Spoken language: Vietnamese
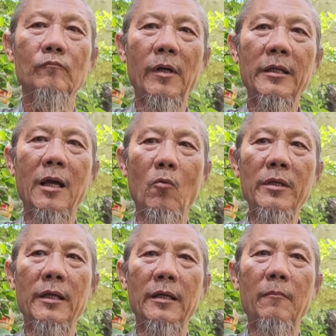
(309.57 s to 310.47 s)
Bây giờ
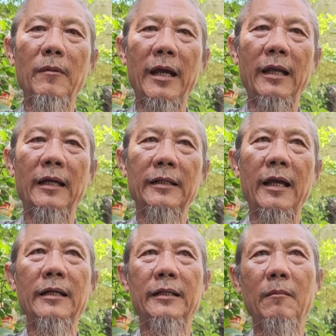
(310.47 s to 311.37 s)
quý vị hôm nay là
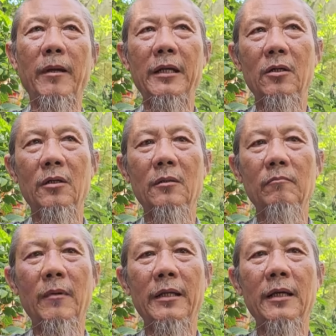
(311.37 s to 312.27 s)
tháng này tháng mấy rồi?
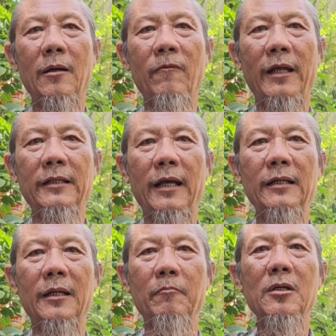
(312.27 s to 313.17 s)
Bây giờ phải
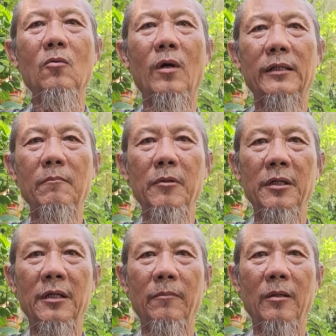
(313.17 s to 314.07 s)
tháng này bước qua tháng 10
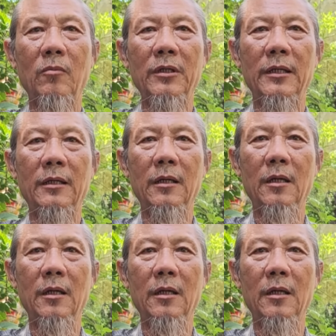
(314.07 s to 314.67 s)
rồi phải không quý vị?